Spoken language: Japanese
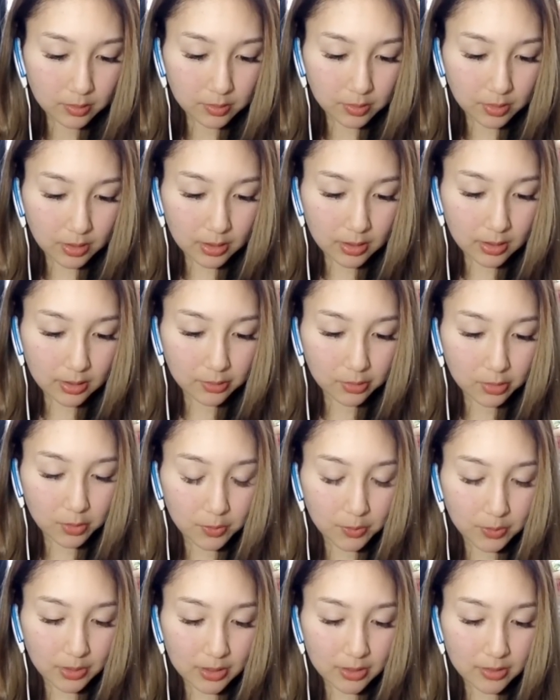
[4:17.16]
いらない泥
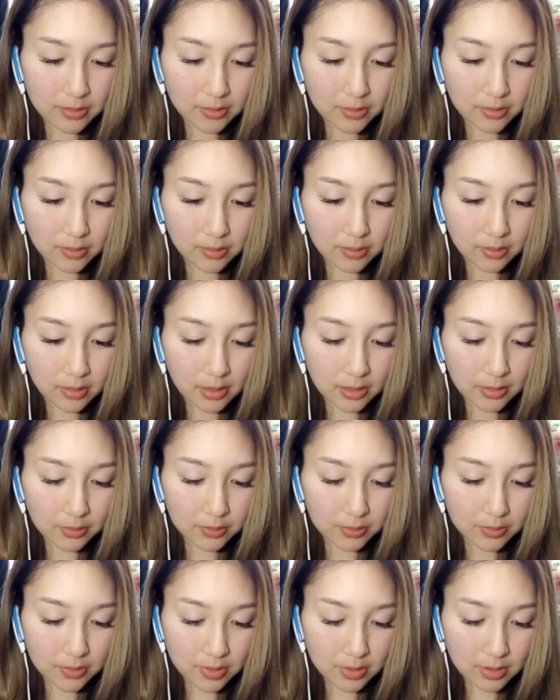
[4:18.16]
ボケしつつ回
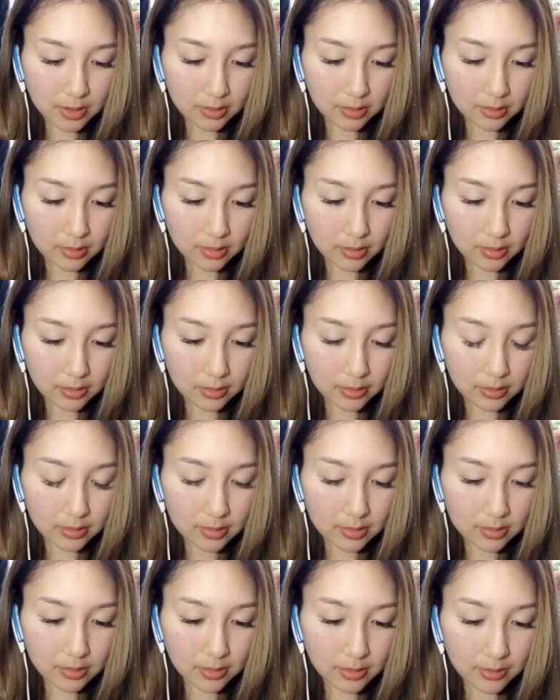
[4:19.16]
復してって感
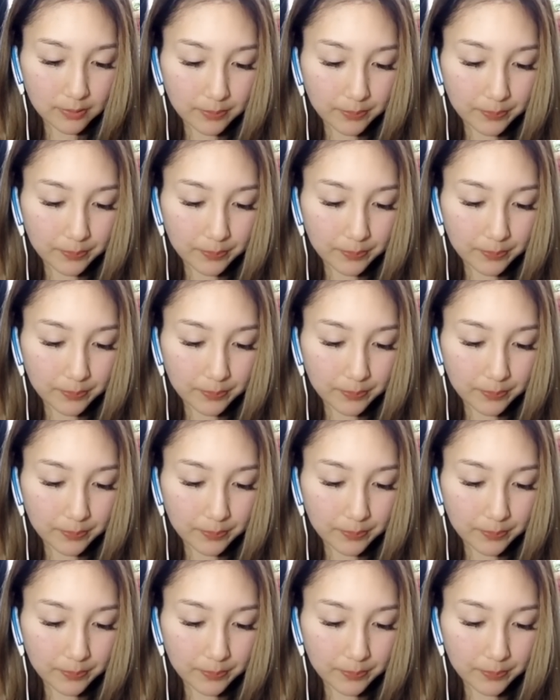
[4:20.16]
じで